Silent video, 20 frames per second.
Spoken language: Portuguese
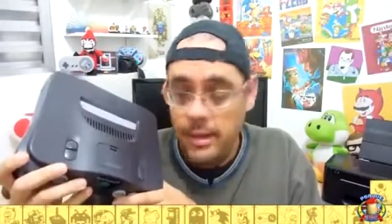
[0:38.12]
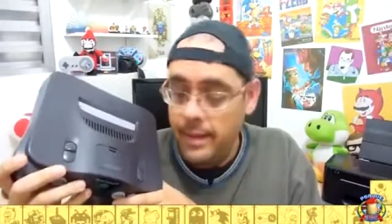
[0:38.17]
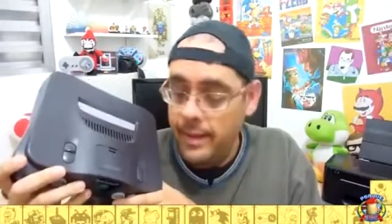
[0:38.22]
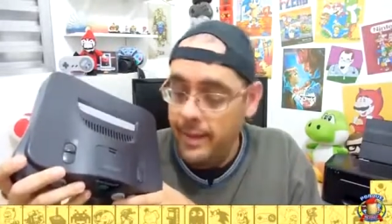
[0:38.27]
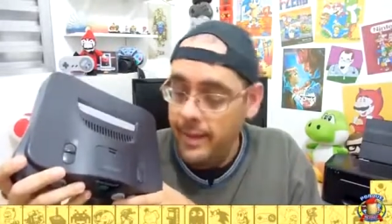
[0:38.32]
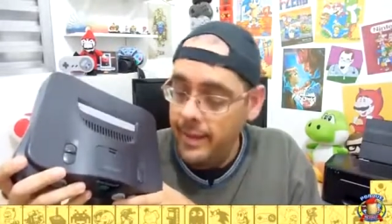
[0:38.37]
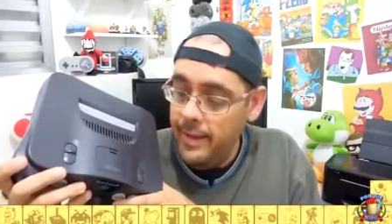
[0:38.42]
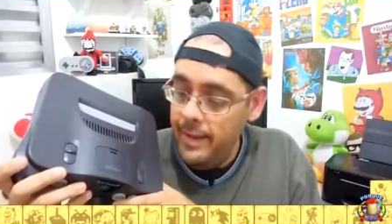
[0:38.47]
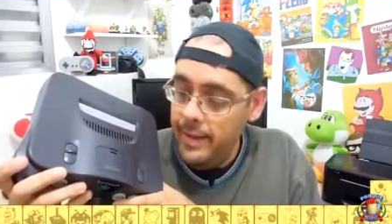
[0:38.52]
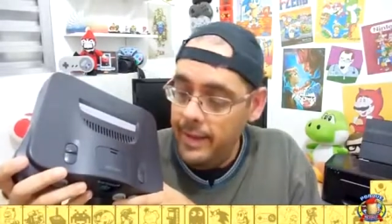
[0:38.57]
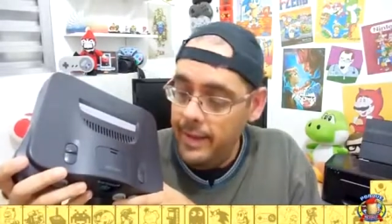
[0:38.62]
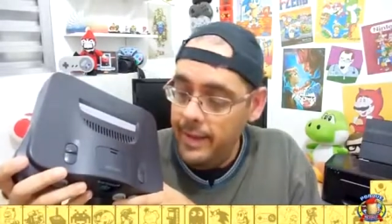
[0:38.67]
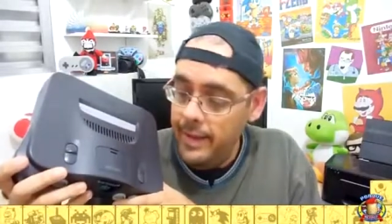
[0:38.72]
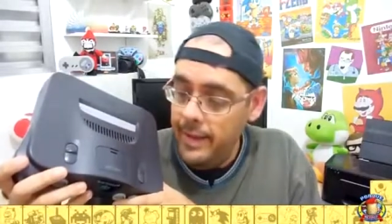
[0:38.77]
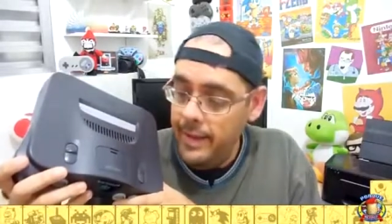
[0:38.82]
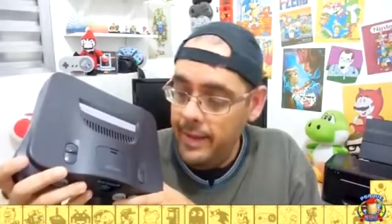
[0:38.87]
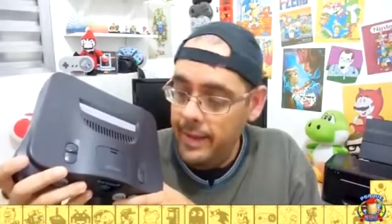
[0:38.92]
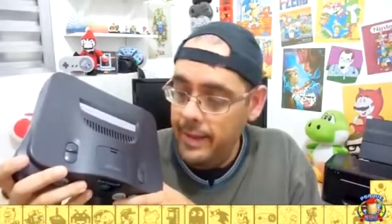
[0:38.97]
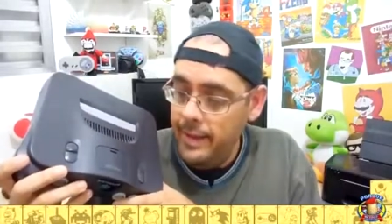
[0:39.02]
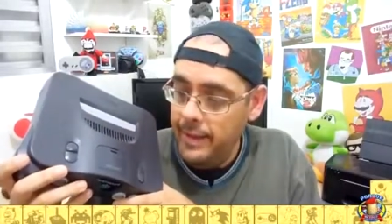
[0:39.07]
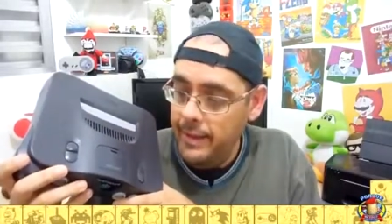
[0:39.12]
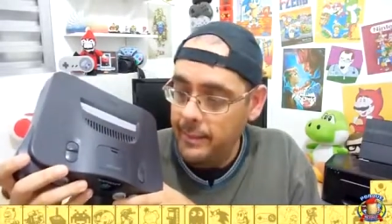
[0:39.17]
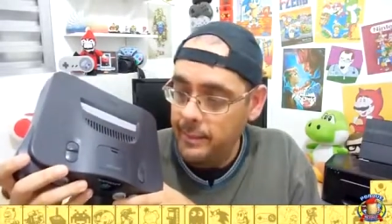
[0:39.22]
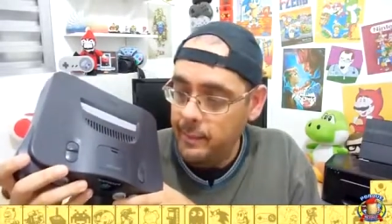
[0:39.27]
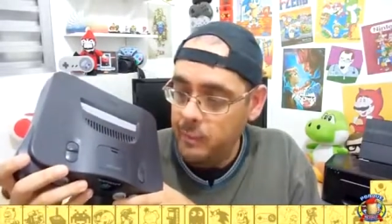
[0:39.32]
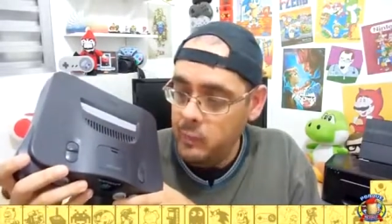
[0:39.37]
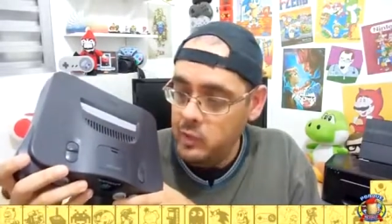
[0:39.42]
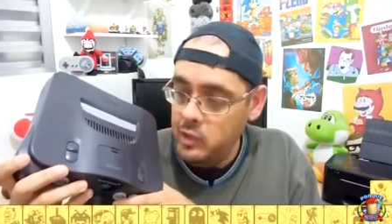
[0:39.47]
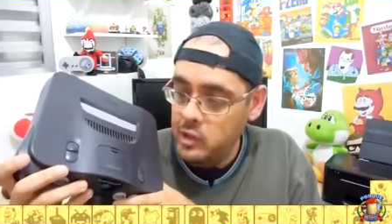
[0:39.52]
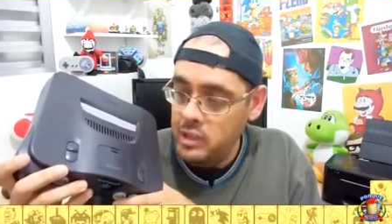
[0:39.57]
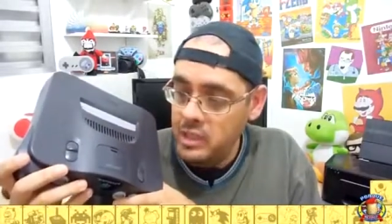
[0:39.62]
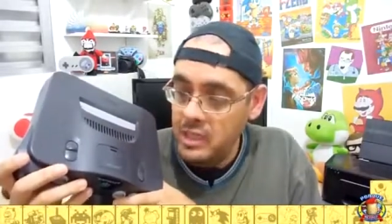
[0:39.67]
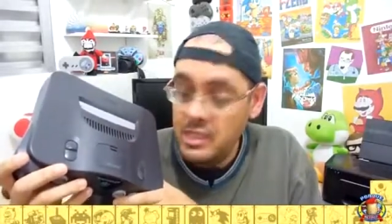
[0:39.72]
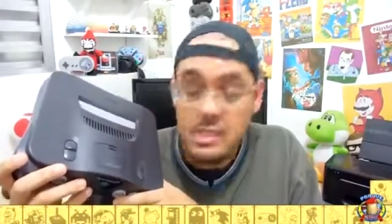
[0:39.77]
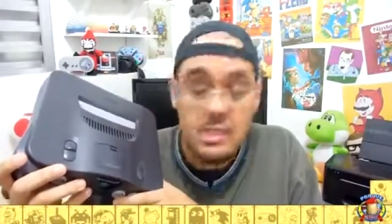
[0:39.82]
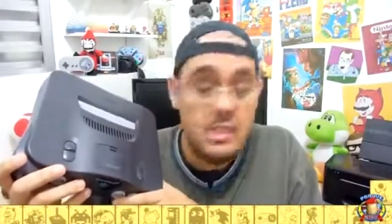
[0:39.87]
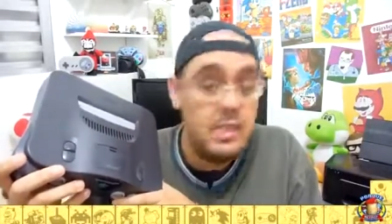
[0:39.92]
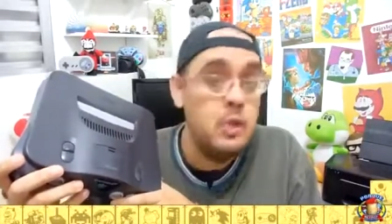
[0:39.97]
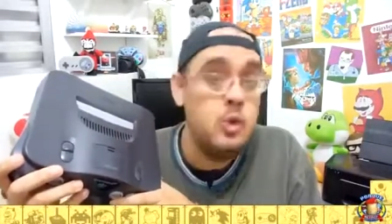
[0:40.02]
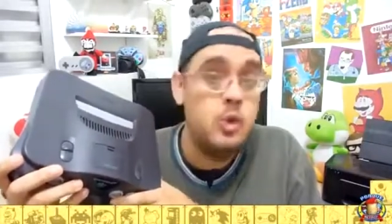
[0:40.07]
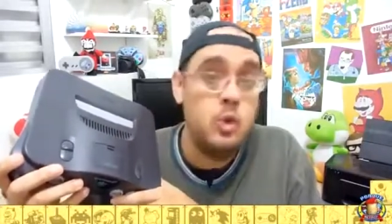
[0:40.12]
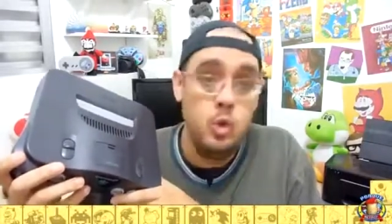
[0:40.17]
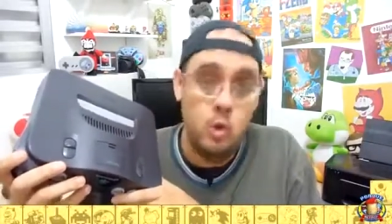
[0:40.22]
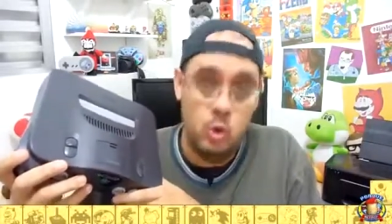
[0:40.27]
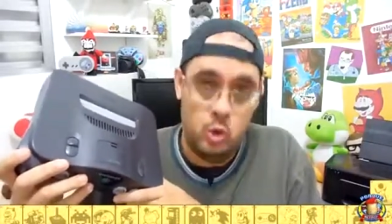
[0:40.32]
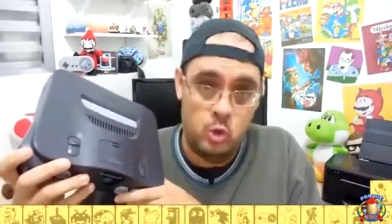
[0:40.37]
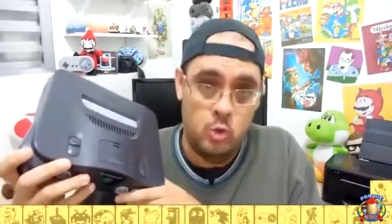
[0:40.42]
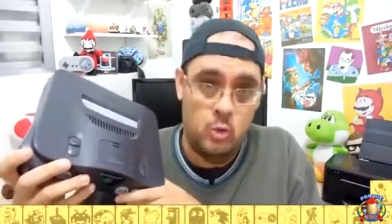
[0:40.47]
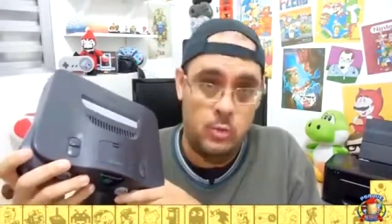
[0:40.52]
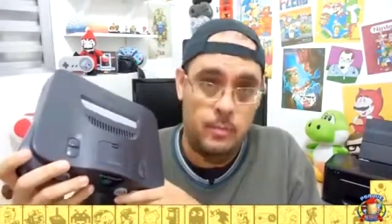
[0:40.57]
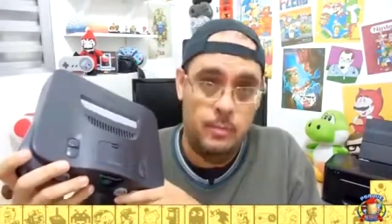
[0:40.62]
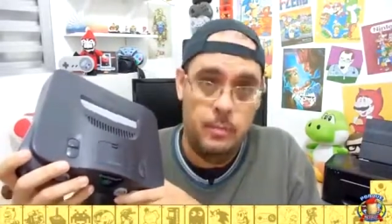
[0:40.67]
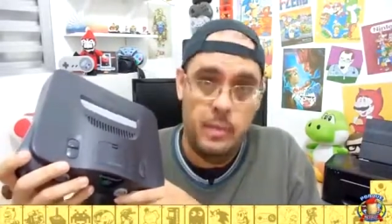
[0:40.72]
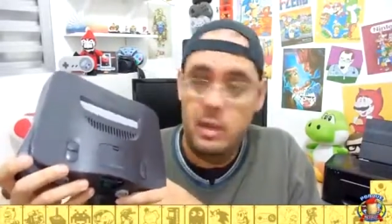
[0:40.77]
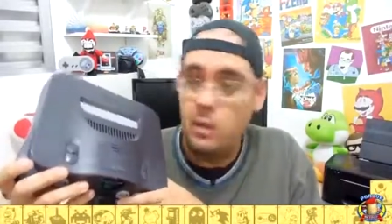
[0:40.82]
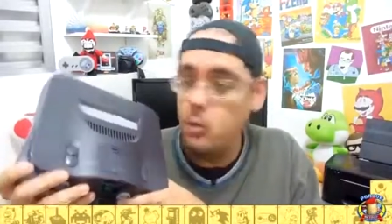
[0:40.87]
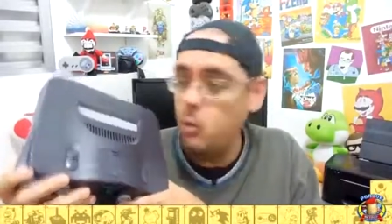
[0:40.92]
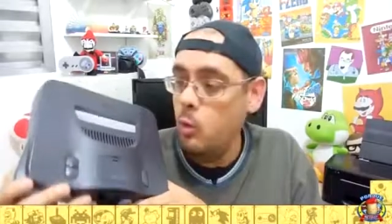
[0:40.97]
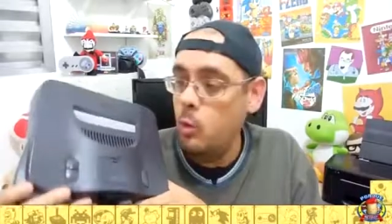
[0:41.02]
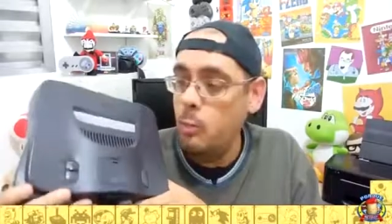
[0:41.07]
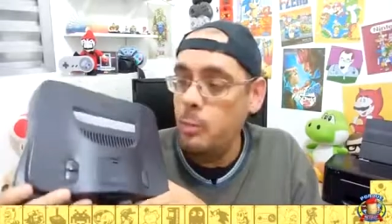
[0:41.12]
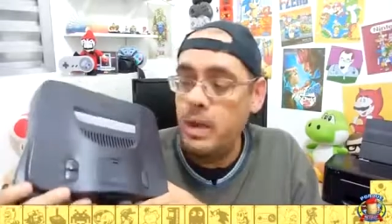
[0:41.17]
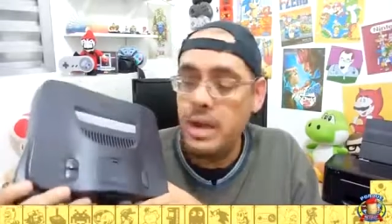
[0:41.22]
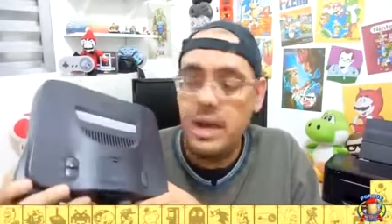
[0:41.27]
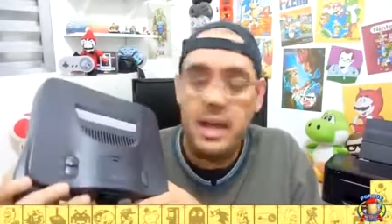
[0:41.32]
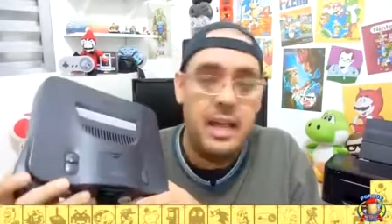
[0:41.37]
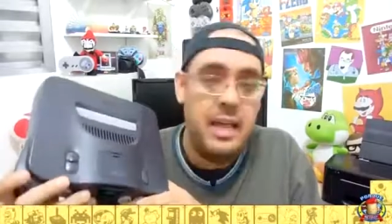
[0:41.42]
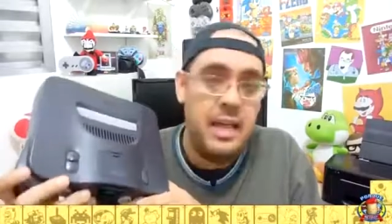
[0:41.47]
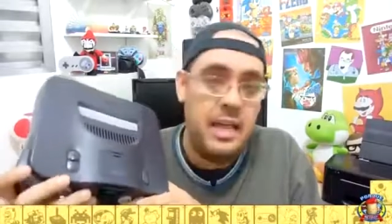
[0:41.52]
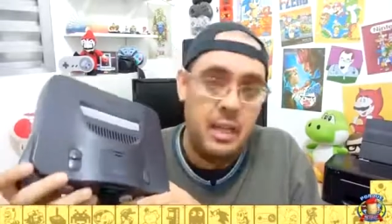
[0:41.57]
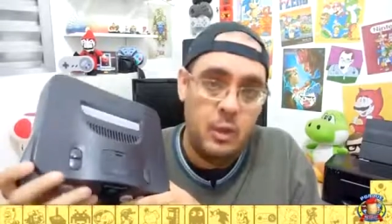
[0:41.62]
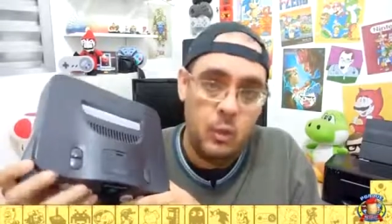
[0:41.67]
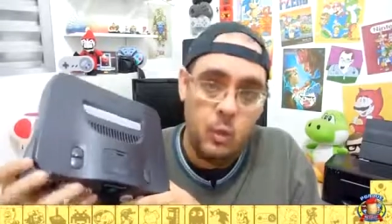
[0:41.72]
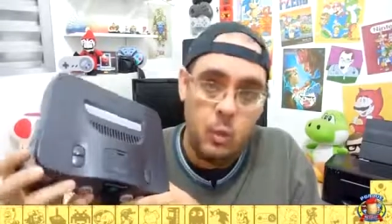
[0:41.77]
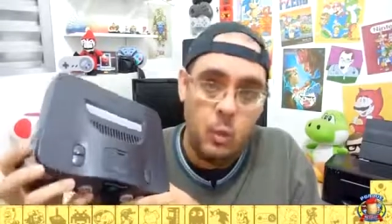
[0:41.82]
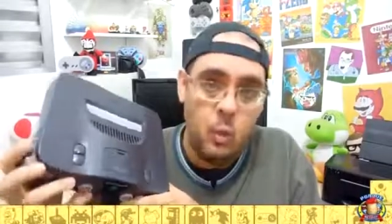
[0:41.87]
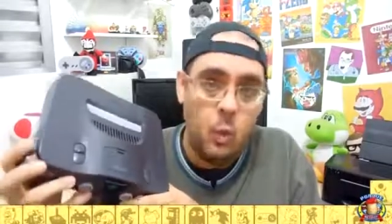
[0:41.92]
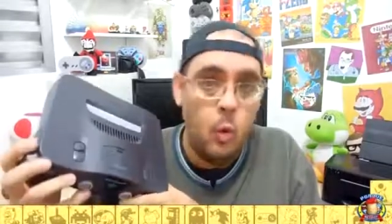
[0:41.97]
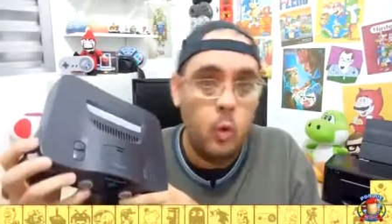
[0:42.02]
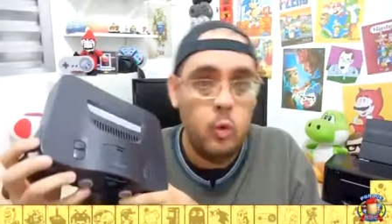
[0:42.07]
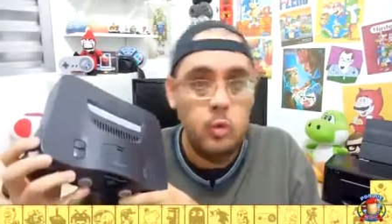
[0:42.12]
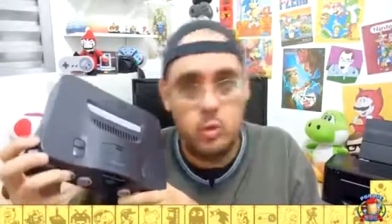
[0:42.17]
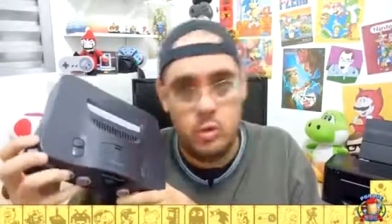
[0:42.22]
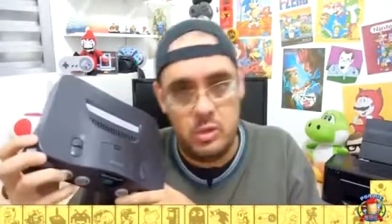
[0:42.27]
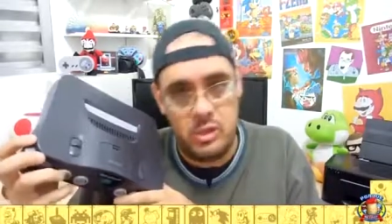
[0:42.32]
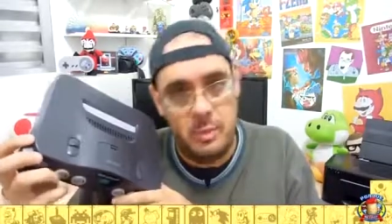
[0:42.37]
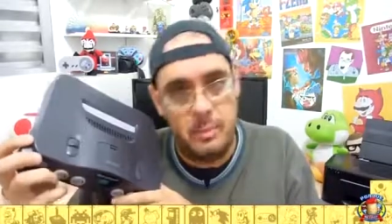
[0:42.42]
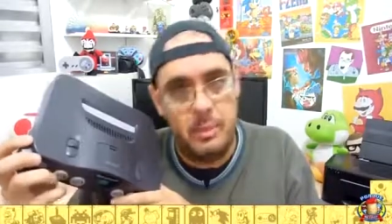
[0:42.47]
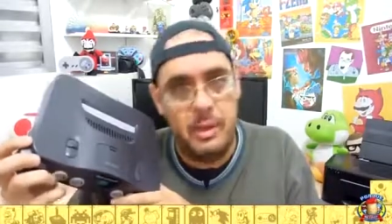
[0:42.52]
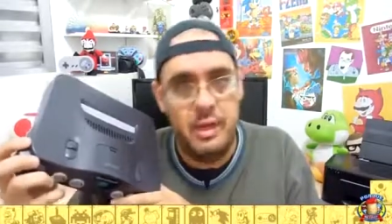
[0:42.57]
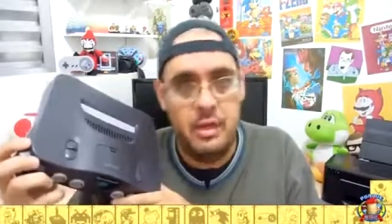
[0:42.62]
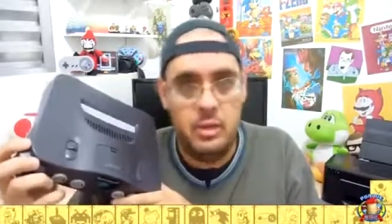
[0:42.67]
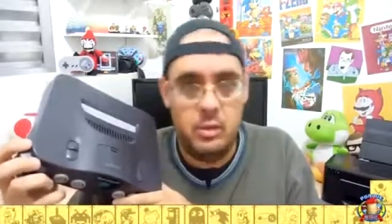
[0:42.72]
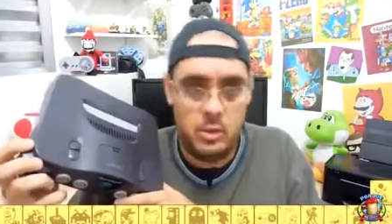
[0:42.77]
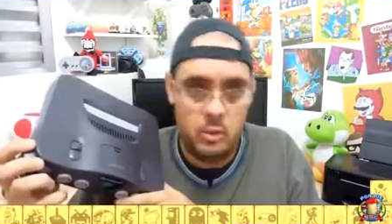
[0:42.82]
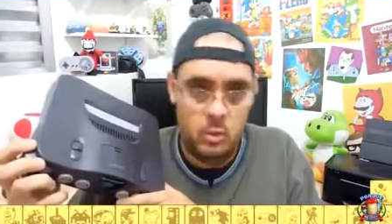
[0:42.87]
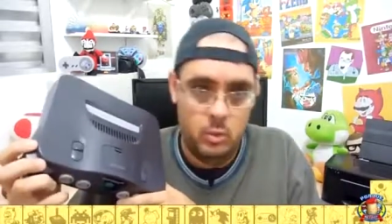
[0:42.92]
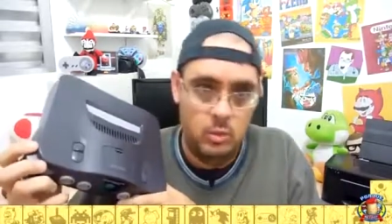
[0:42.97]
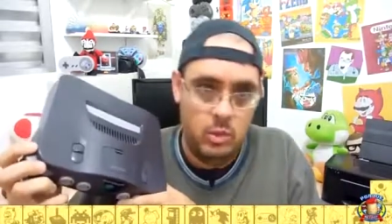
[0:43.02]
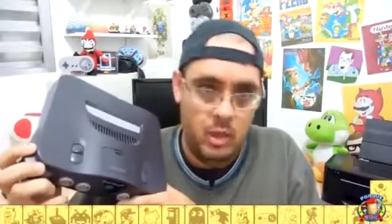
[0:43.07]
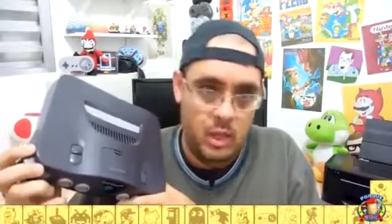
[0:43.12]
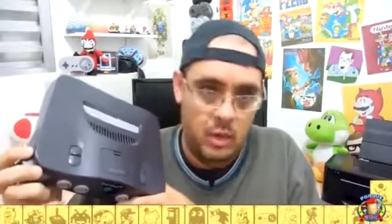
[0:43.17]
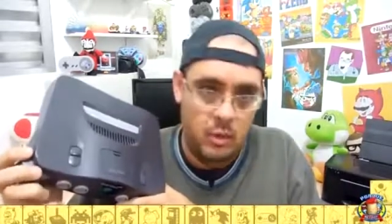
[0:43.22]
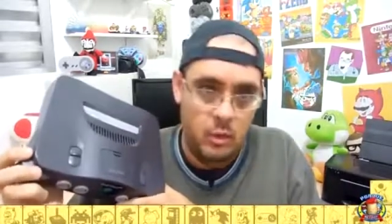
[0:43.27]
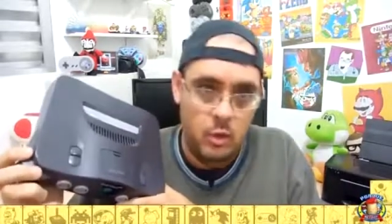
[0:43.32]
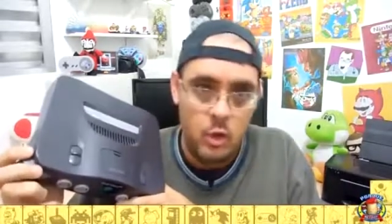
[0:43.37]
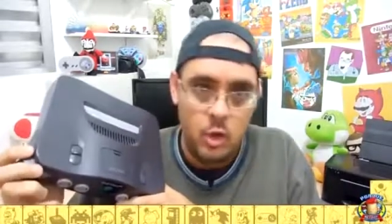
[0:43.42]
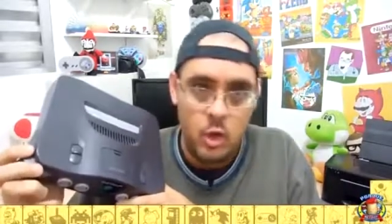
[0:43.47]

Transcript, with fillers: É... Chega a ser injusto eu comparar ele com outros aparelhos que eu tenho,